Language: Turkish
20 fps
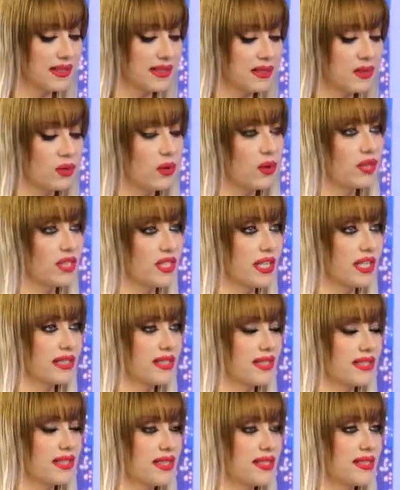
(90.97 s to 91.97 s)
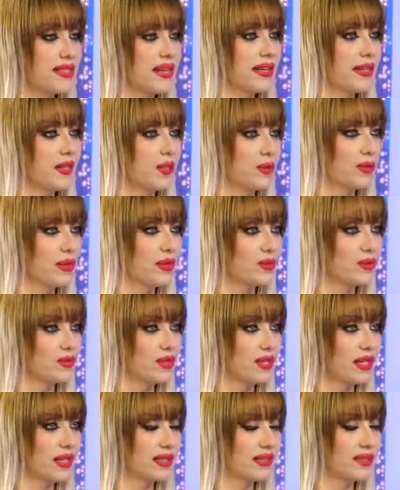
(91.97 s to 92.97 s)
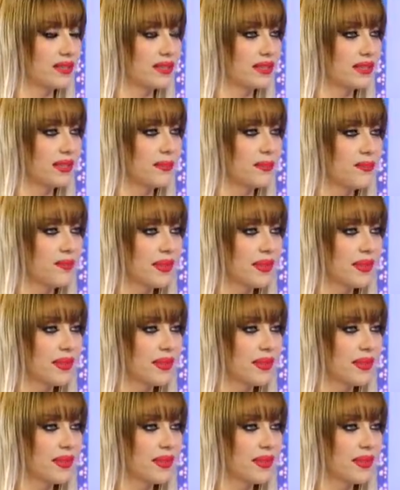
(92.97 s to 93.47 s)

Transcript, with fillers: New York şehrine 80 kilometre uzaklıkta